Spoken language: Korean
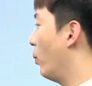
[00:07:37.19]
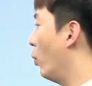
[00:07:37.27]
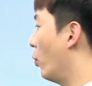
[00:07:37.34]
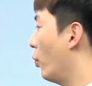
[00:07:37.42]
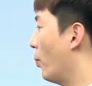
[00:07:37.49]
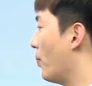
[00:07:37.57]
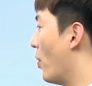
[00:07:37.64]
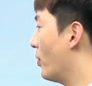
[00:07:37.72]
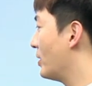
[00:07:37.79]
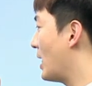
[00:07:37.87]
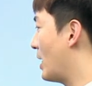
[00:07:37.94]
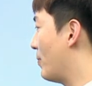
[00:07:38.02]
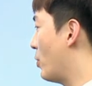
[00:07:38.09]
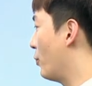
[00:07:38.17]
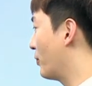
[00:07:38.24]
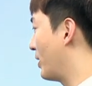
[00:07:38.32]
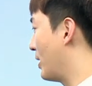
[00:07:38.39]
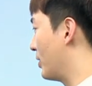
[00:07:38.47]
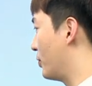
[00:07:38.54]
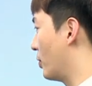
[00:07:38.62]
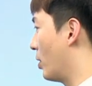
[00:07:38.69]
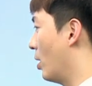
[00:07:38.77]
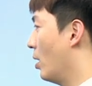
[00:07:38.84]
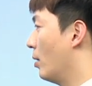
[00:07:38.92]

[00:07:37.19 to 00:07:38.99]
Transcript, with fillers: 보로 명사 아니면 형용사 나왔죠.